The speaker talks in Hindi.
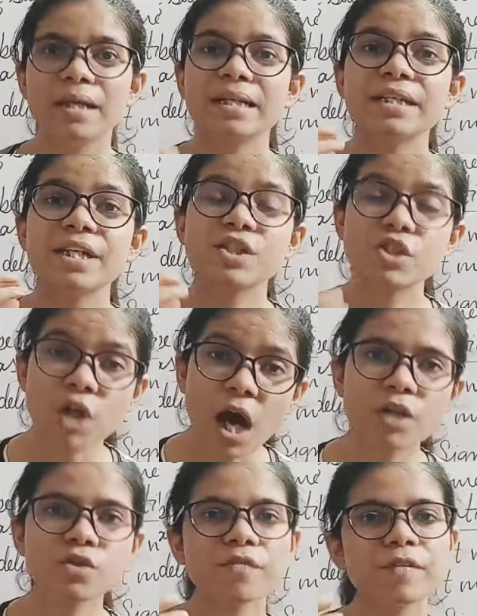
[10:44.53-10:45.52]

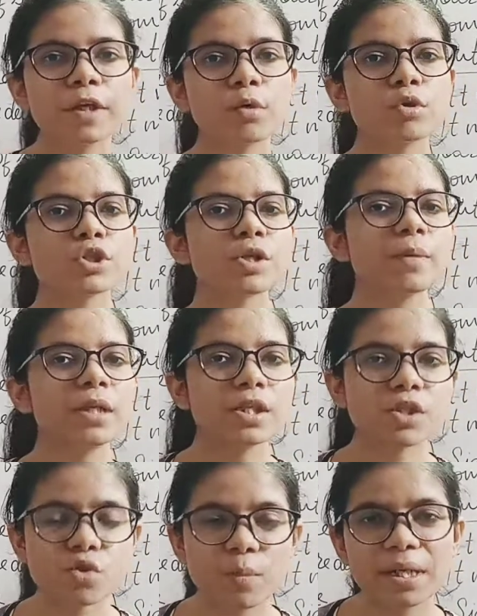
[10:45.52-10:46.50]
डिस्चार्ज ऑफ नेगोशियबल
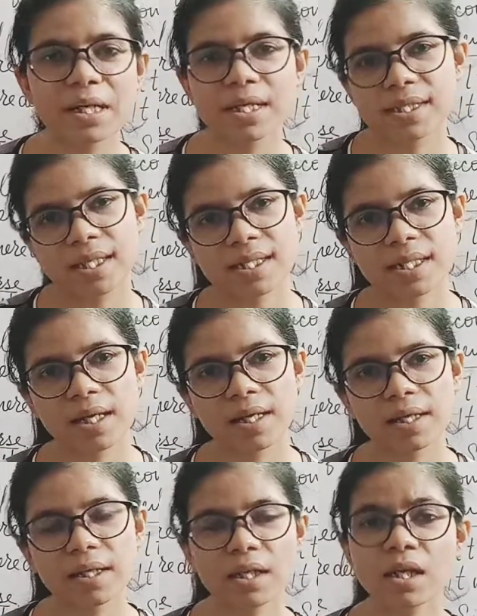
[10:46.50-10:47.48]
इंस्ट्रूमेंट डिस्कस
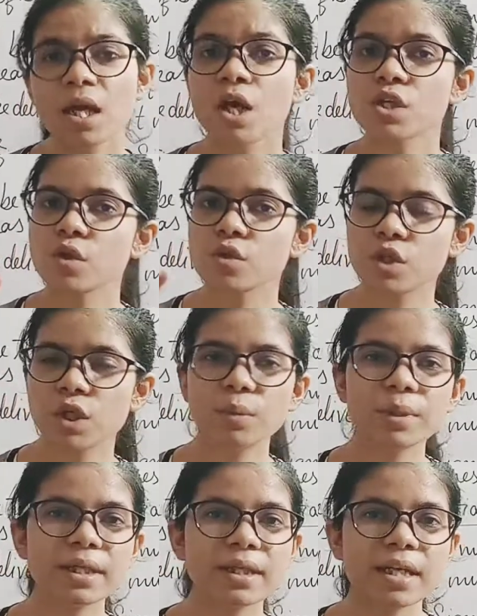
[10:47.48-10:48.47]
करेंगे सो सी यू
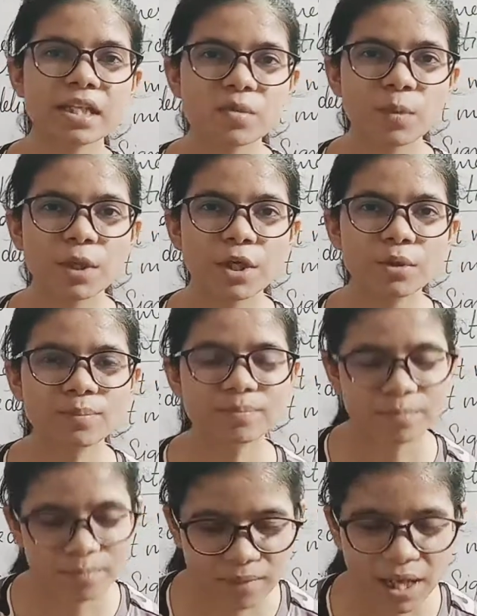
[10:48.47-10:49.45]
इन द नेक्स्ट वीडियो
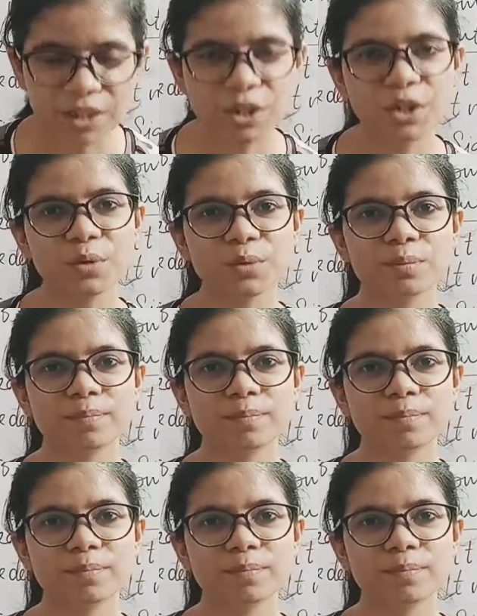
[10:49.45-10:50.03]
थैंक यू